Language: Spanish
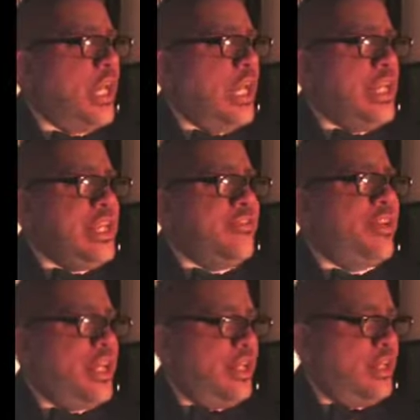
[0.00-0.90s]
el
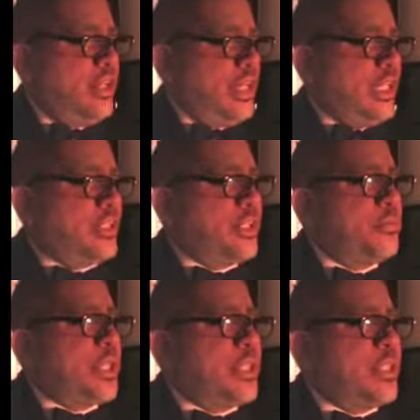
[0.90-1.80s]
nivel
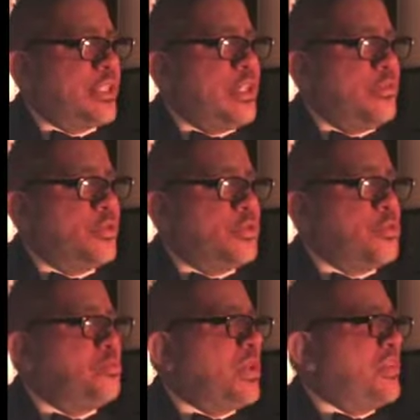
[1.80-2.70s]
interpretativo,
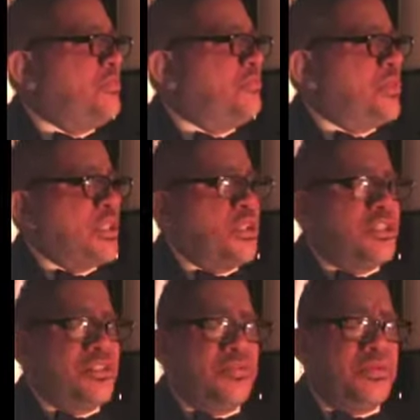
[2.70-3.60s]
super,
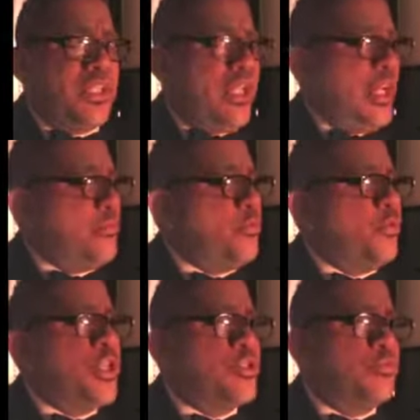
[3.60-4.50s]
era
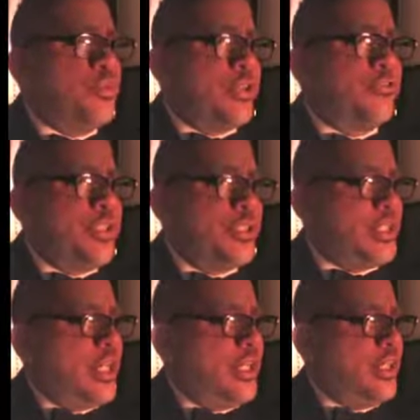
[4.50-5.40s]
muy
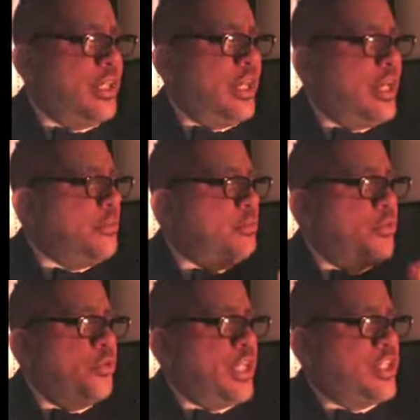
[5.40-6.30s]
superficial, era
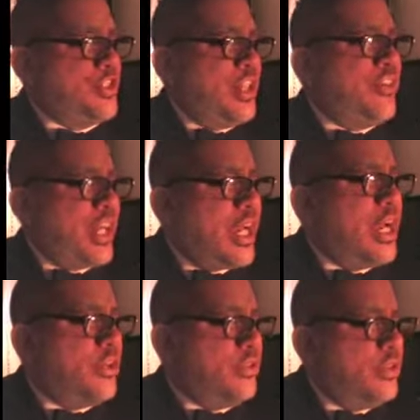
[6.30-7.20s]
muy
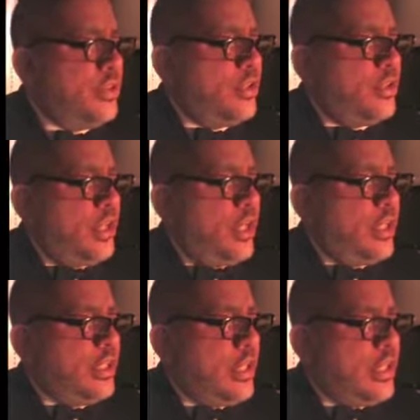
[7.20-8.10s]
chabacano
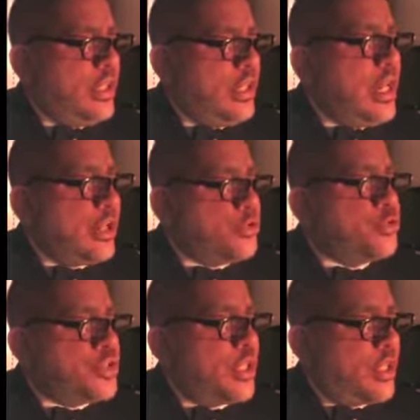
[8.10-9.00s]
en, la,
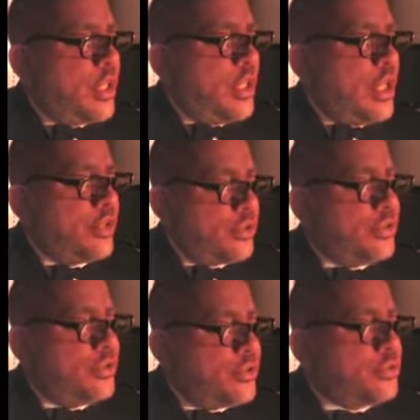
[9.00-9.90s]
Rusia, en la
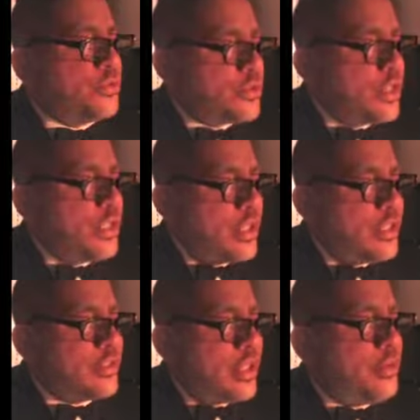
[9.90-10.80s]
Rusia de
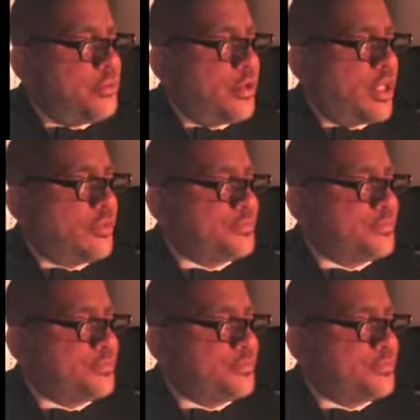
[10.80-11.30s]
esa época.